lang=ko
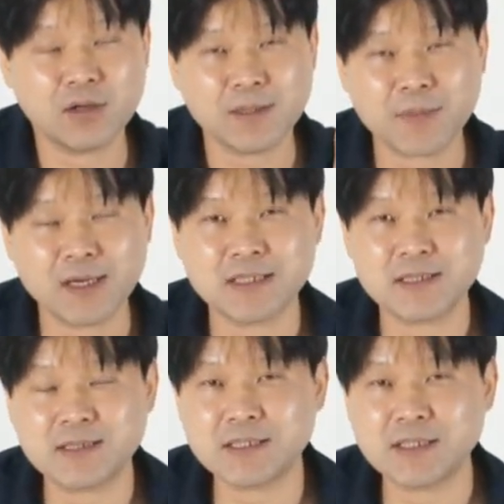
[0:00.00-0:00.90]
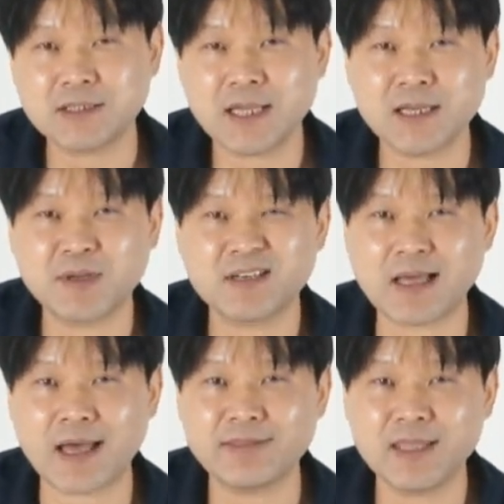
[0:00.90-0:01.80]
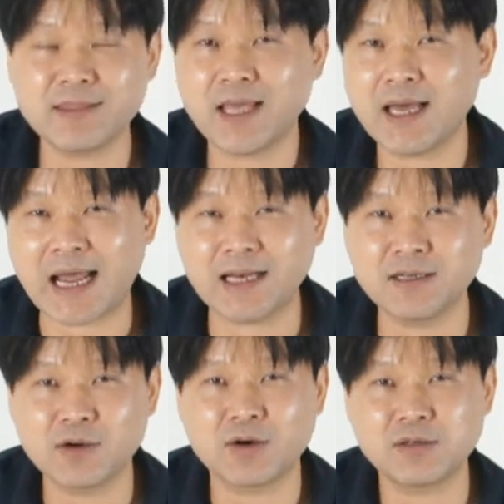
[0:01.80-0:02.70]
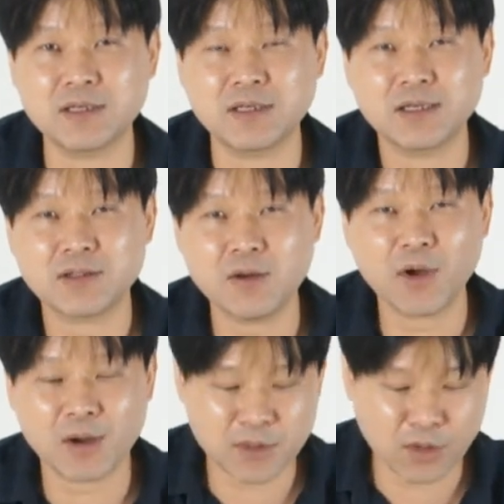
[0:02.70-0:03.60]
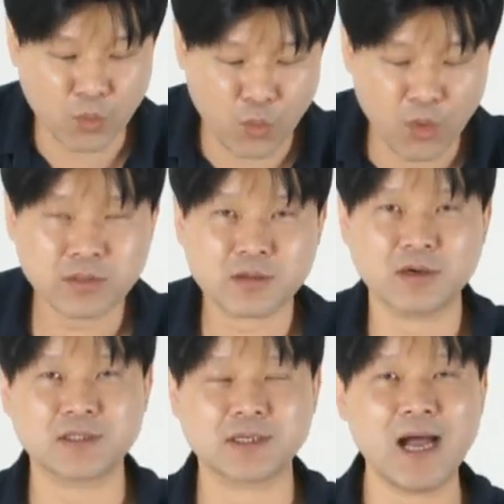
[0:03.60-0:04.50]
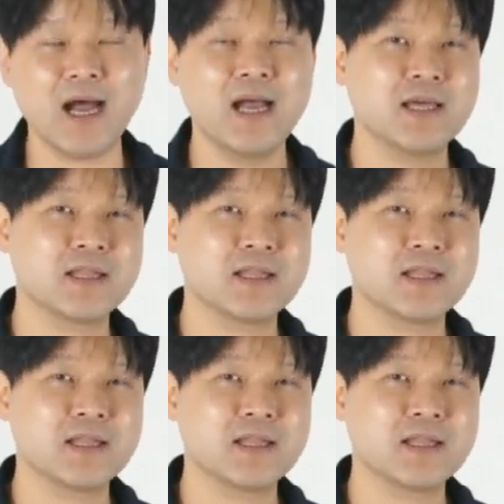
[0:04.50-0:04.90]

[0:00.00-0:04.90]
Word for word: 힙까지 스티치를 때리면 안 된다라는 거를 설명하면서 고어 스커트가